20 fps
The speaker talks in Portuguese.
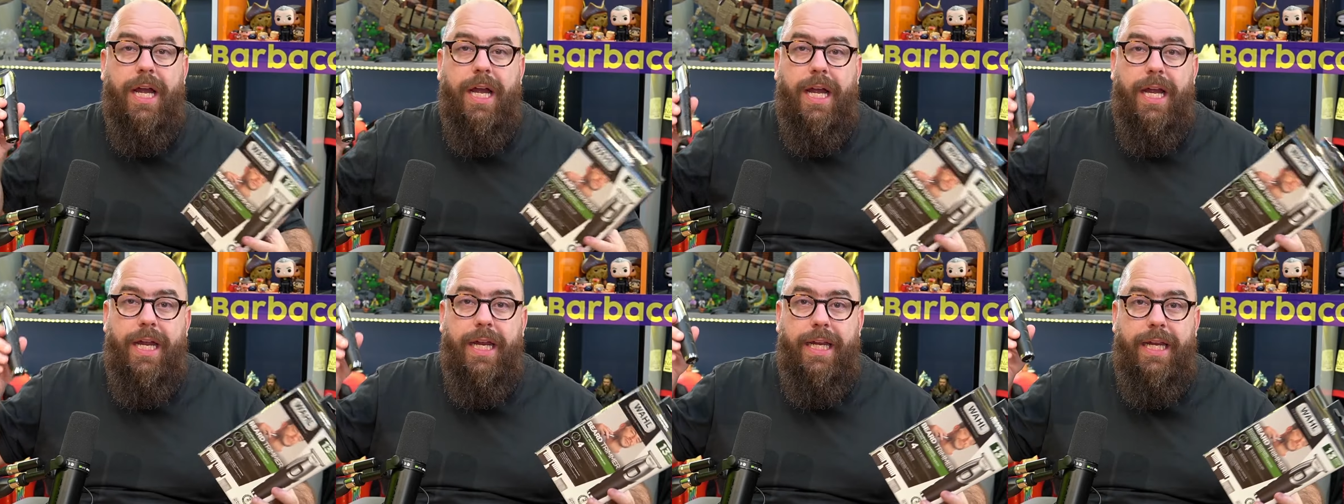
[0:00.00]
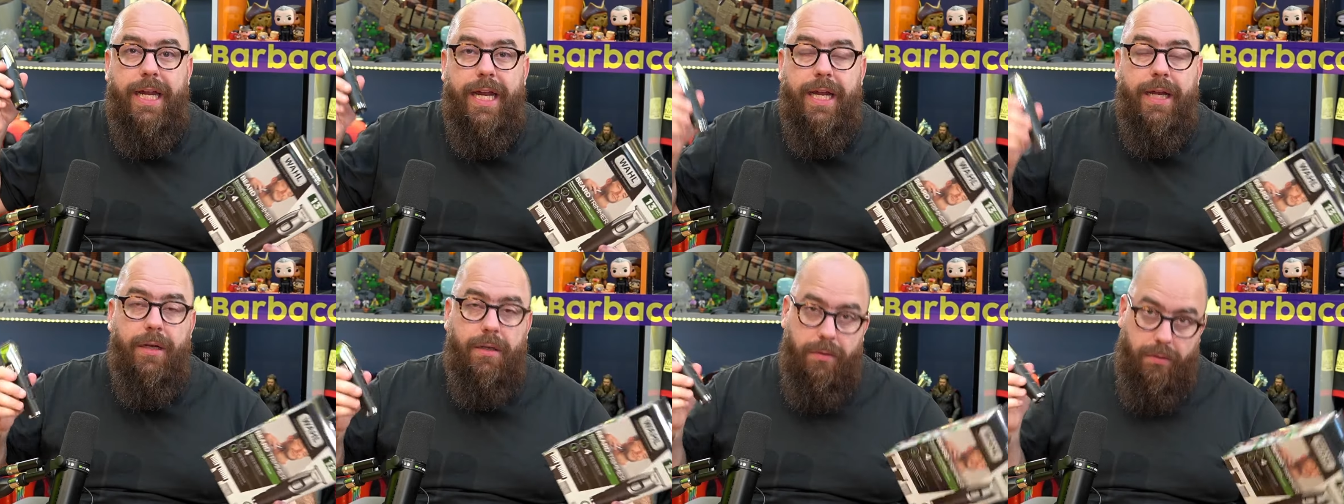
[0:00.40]

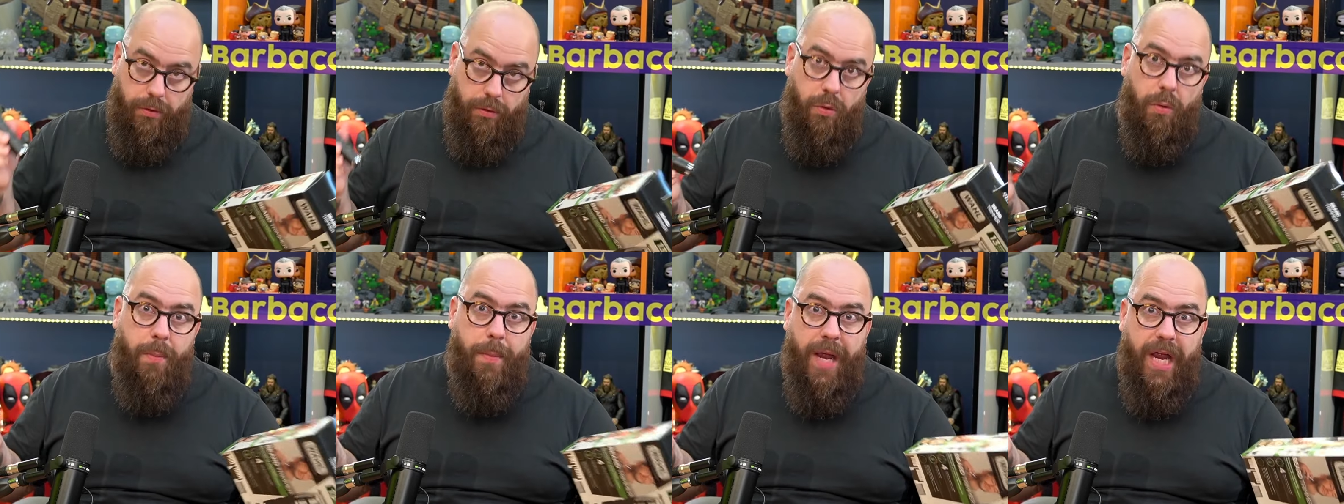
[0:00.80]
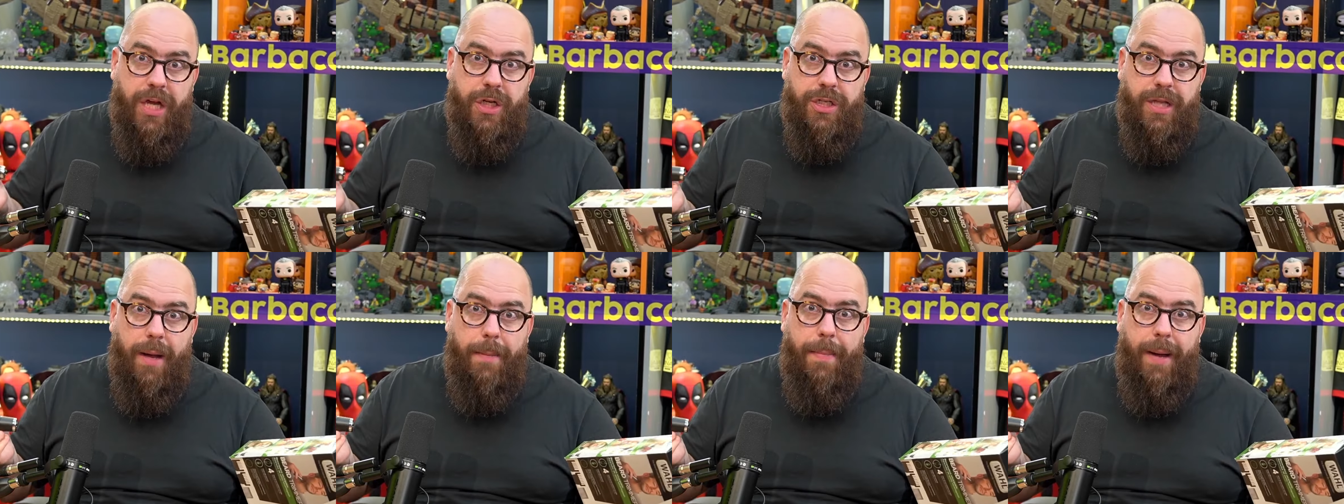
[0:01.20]
E no mês
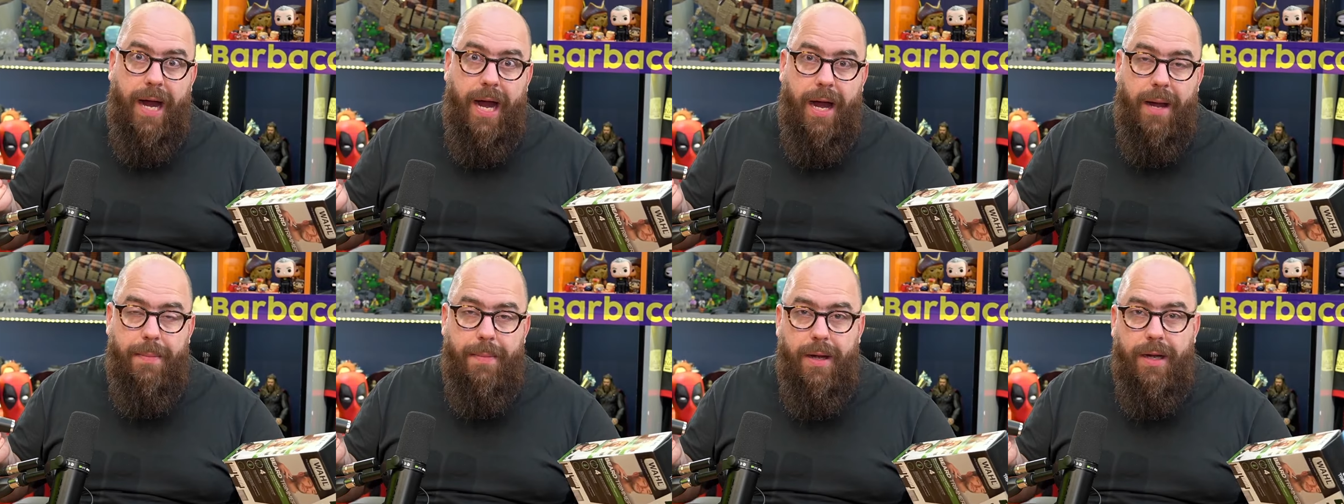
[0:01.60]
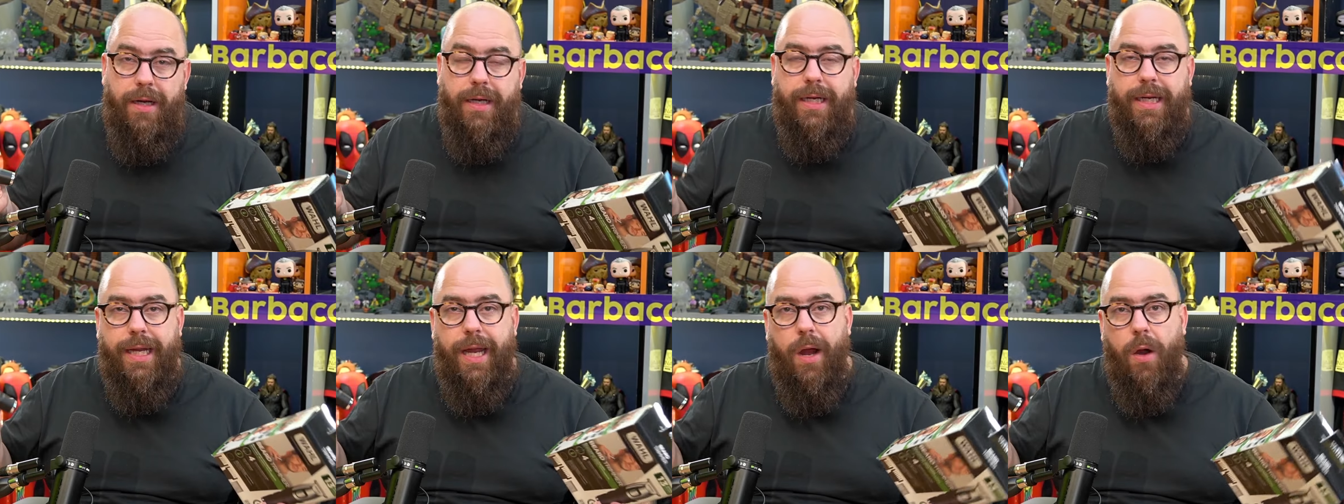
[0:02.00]
da barba,
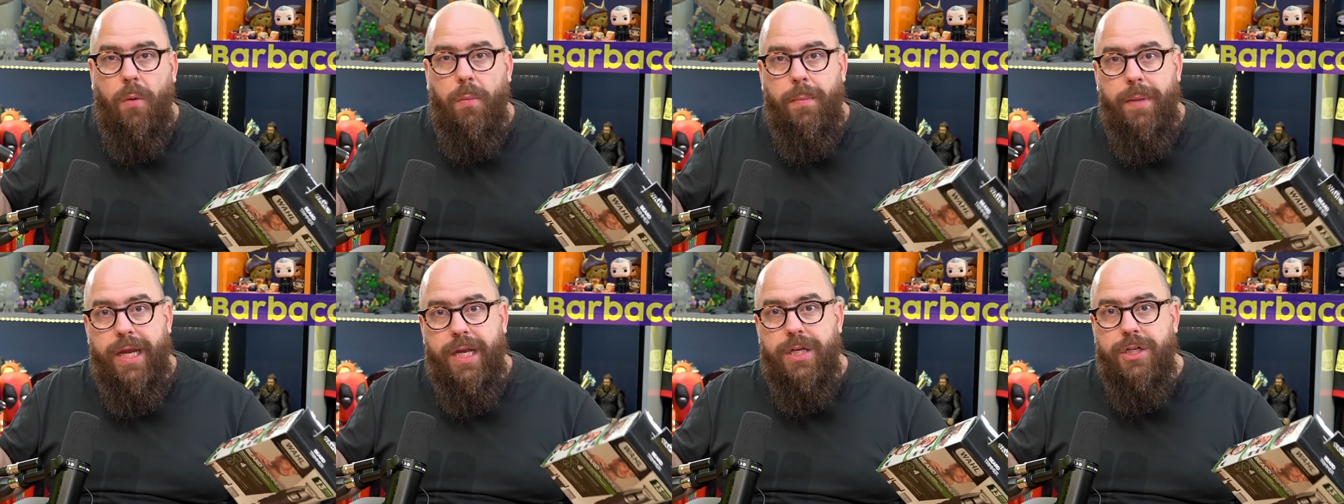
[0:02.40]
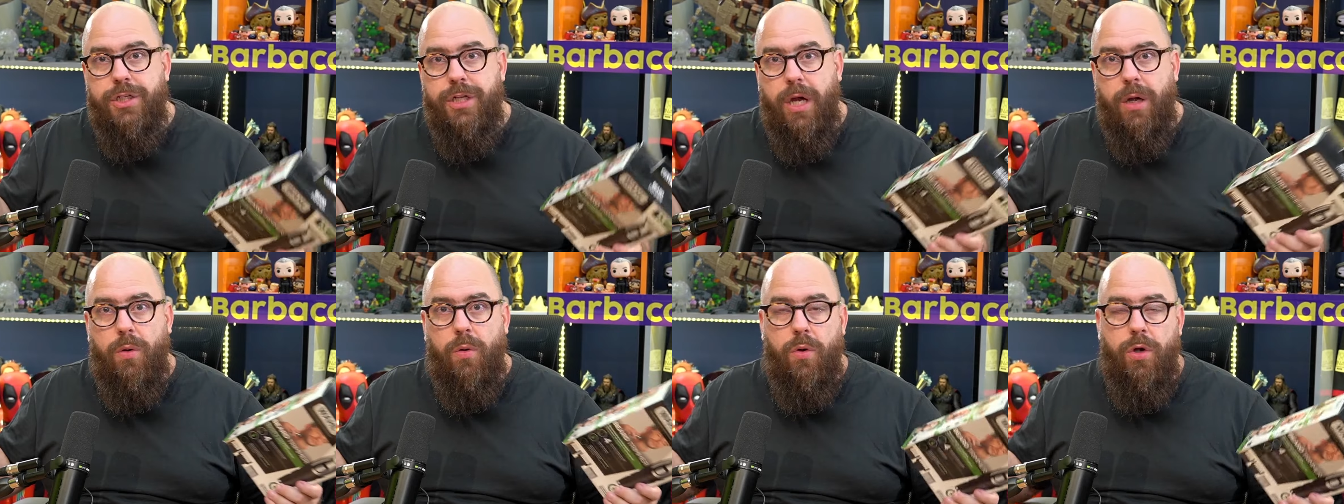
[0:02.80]
que é o mês de
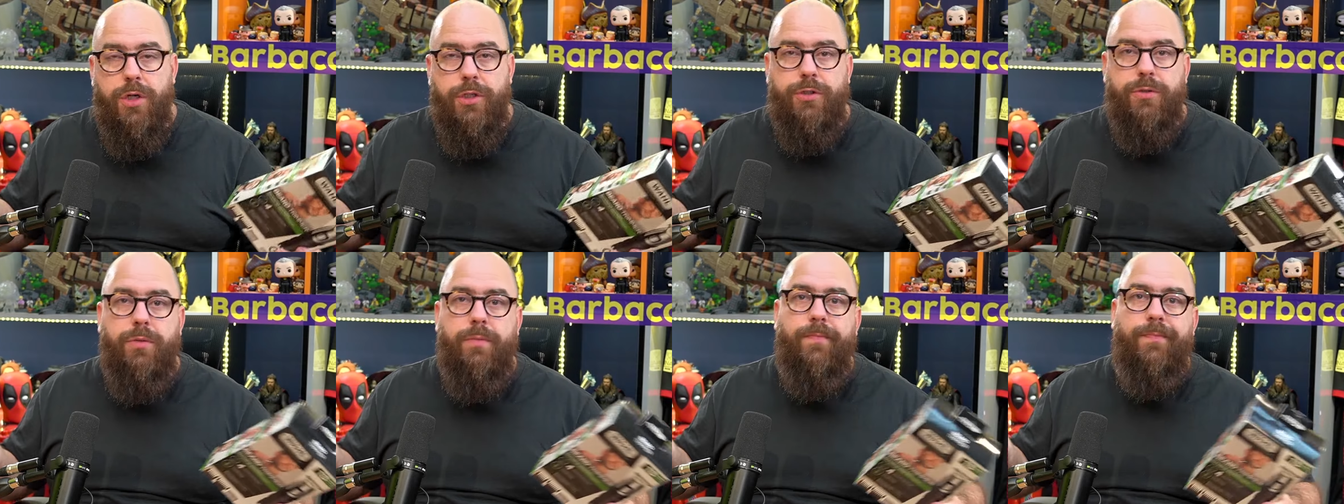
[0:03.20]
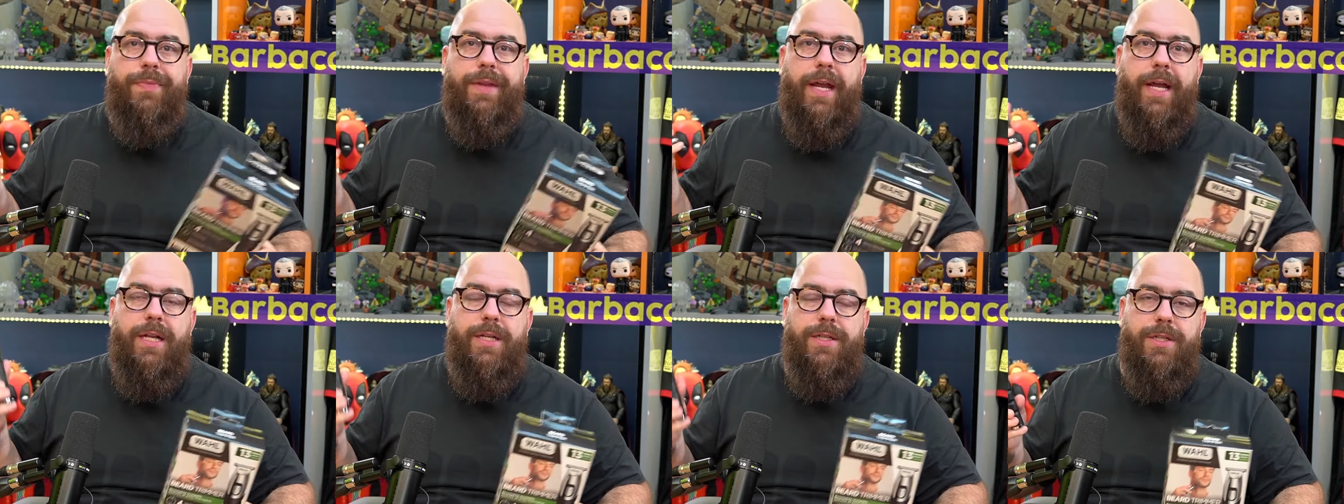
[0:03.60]
agosto,
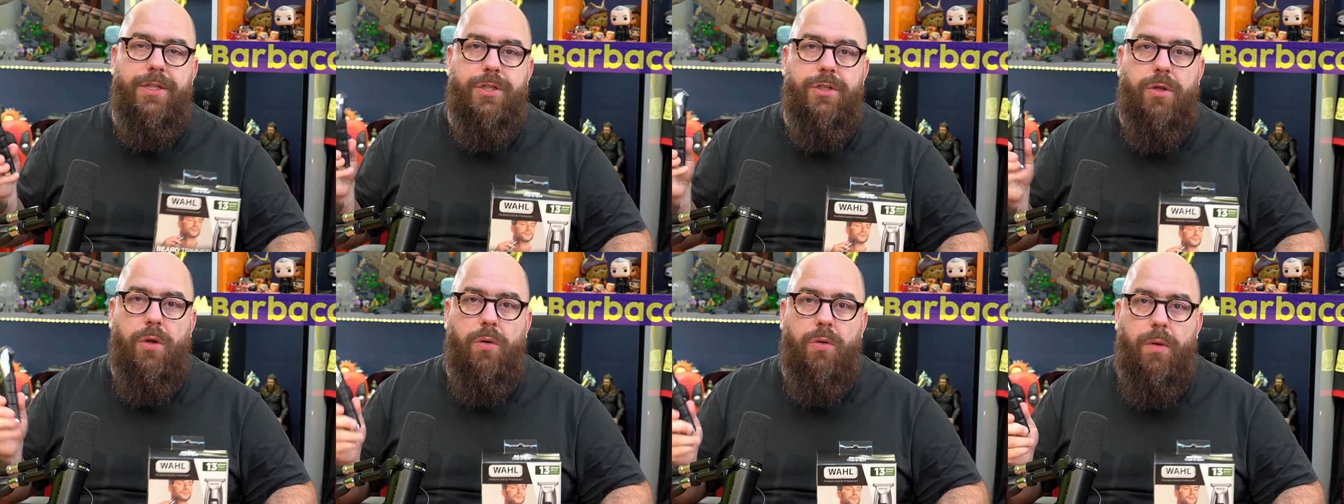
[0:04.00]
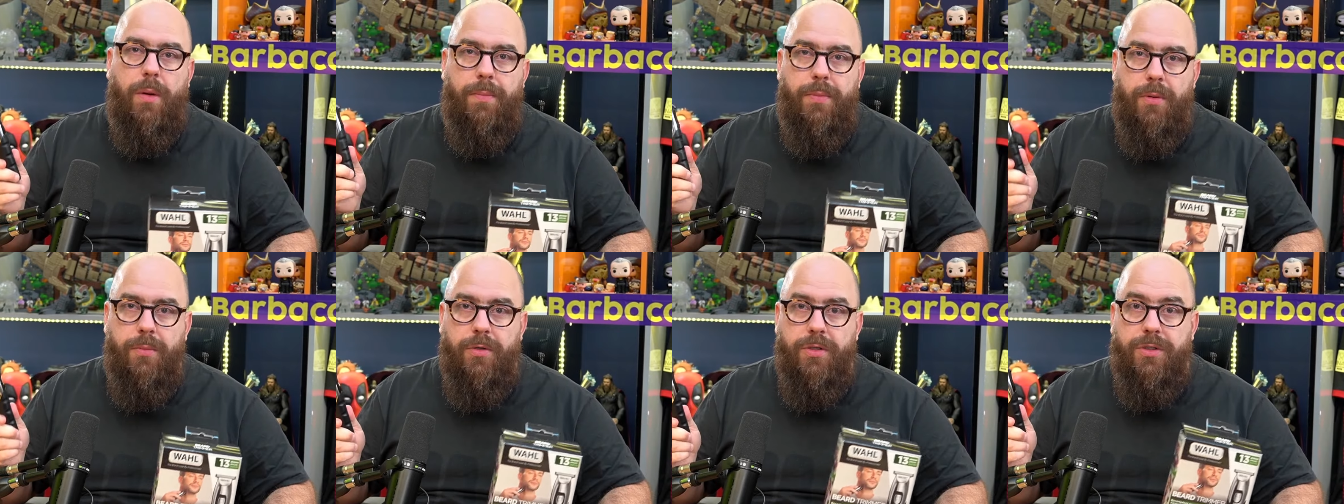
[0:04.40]
eles estão com a
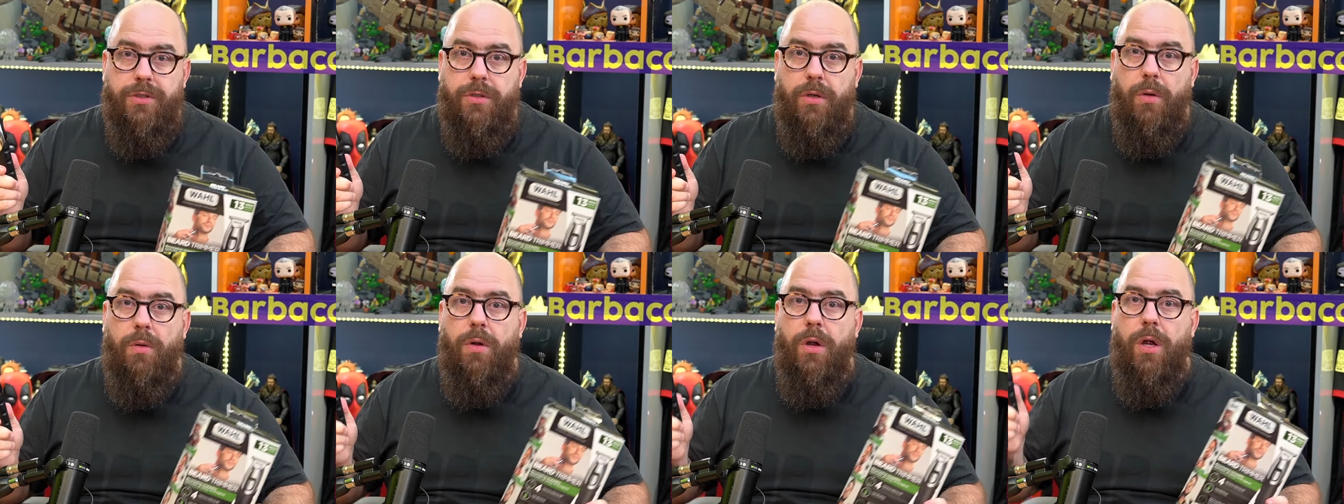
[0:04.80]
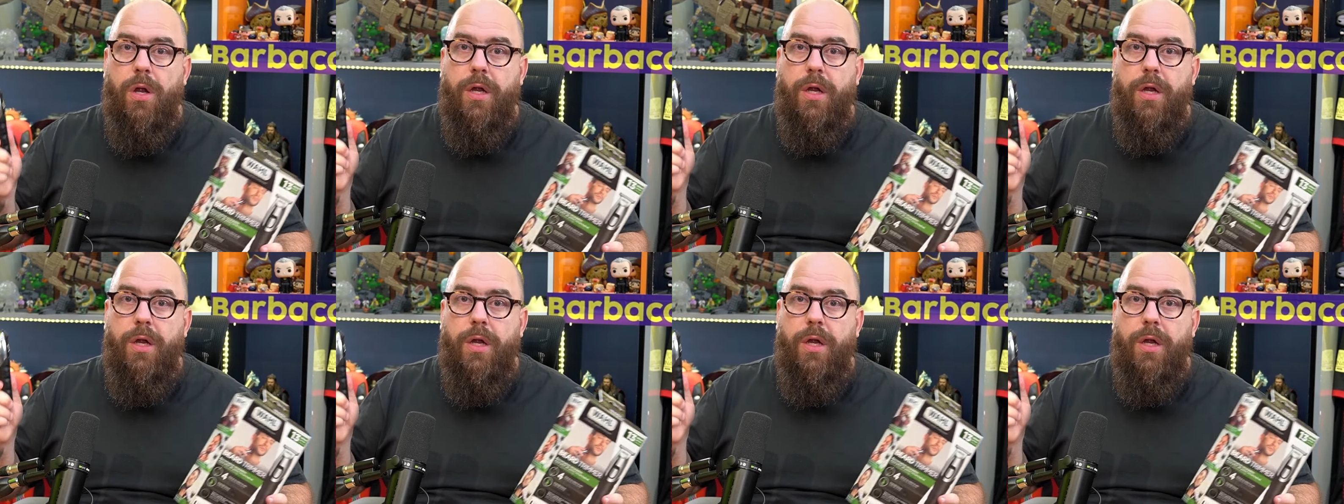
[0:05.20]
promoção.